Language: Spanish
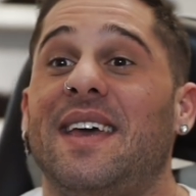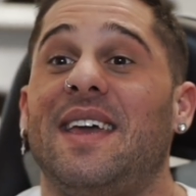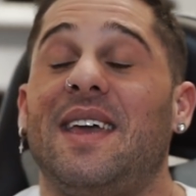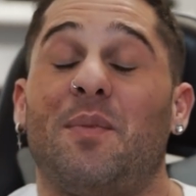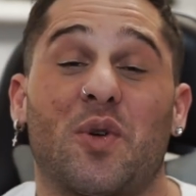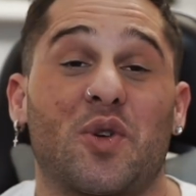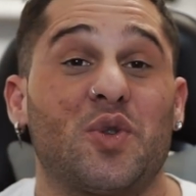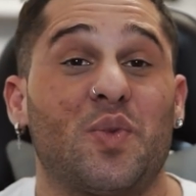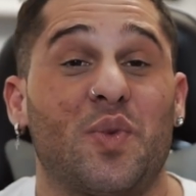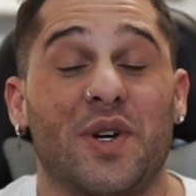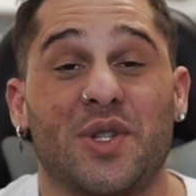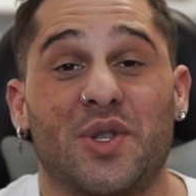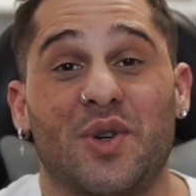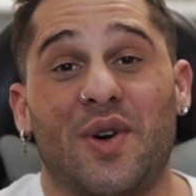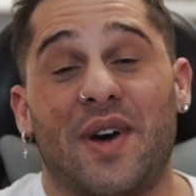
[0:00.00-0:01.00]
y por
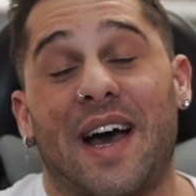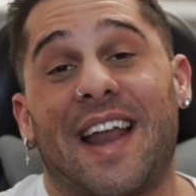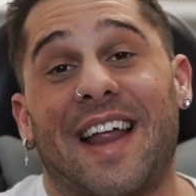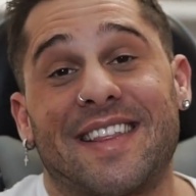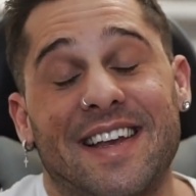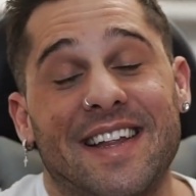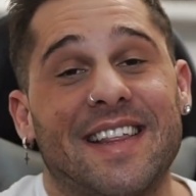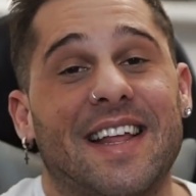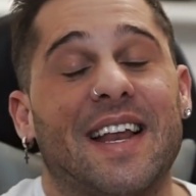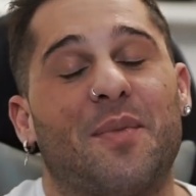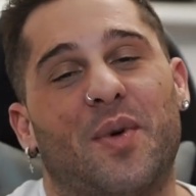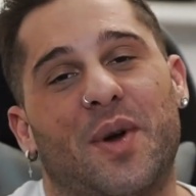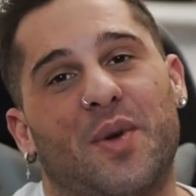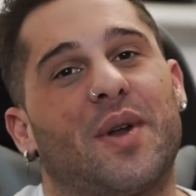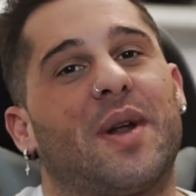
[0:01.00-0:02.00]
supuesto, al atleta le
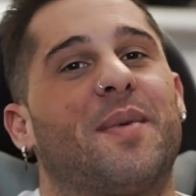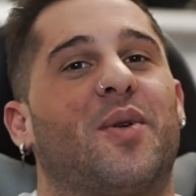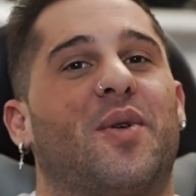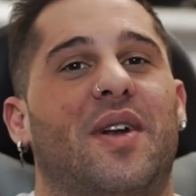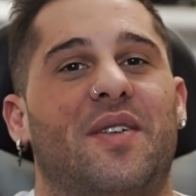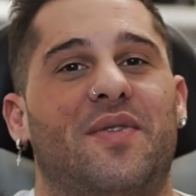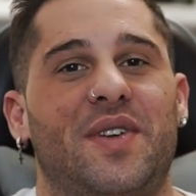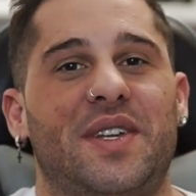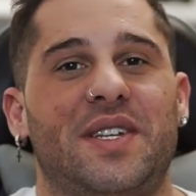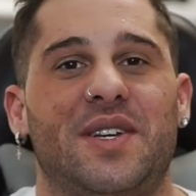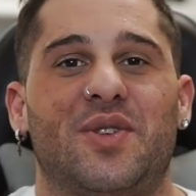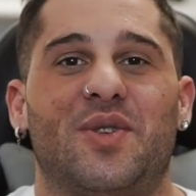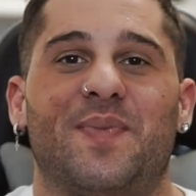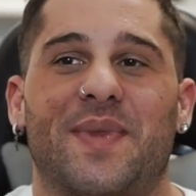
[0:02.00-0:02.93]
puede ayudar a mejorar el físico.